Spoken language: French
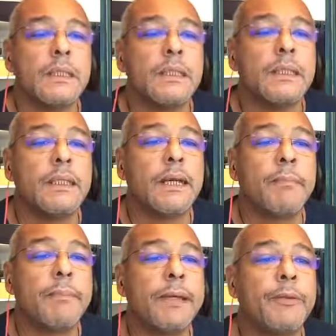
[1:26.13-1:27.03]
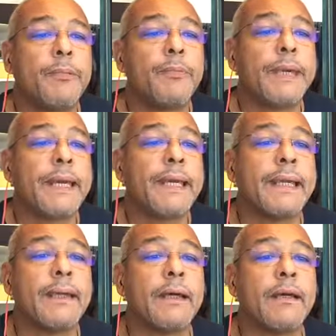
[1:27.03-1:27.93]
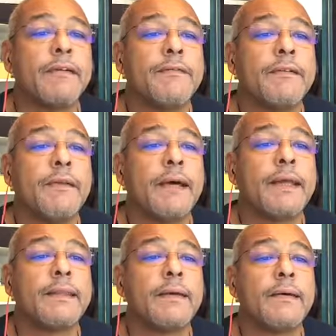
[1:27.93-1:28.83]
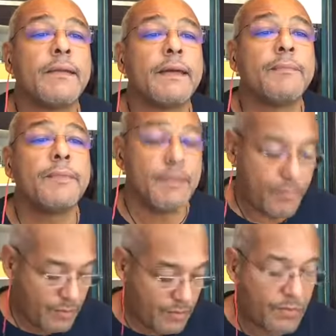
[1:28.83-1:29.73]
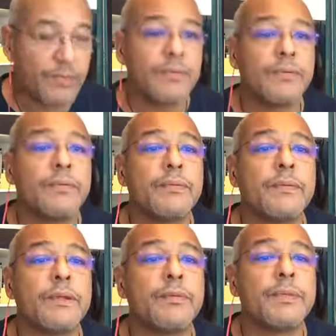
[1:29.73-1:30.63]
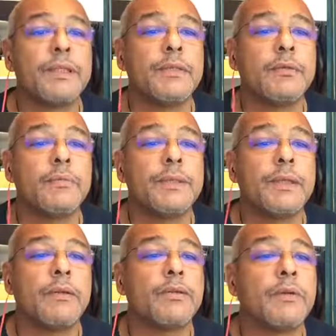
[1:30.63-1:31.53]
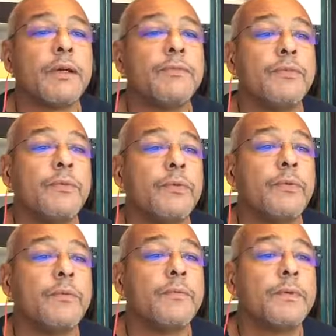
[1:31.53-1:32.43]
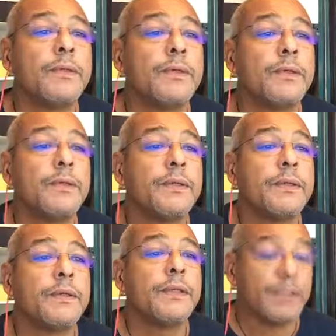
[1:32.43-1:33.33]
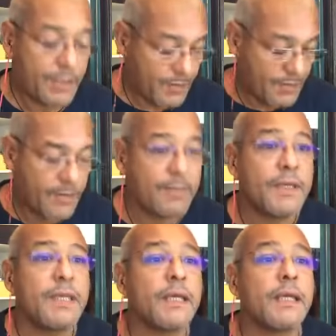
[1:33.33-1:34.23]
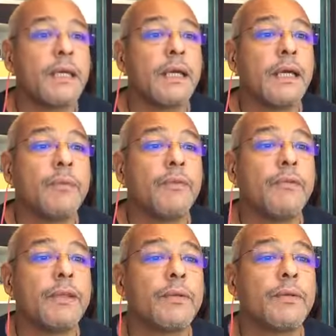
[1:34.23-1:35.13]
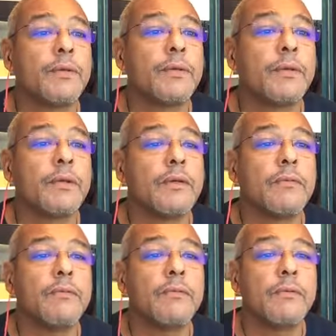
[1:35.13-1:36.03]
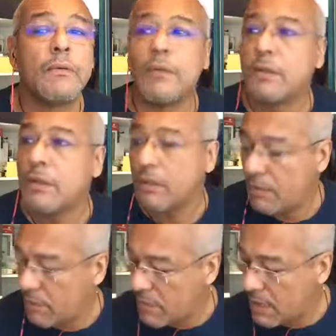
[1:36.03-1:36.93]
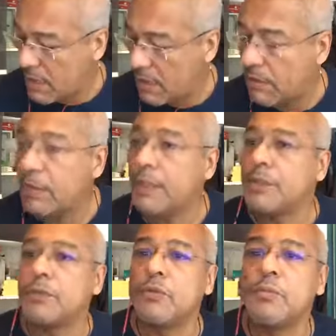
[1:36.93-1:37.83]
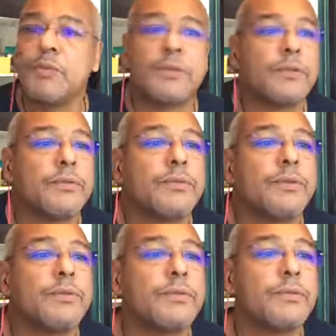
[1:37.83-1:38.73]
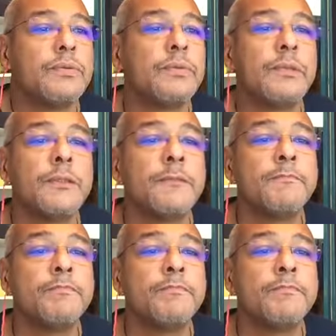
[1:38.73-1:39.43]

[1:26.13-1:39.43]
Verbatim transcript: Il n'y a pas de paye. Euh, il va falloir attendre un petit peu. je m'étais trompé dans l'orthographe du nom je mis un mauvais truc. Euh, voilà, ok, je coupe le son du retour.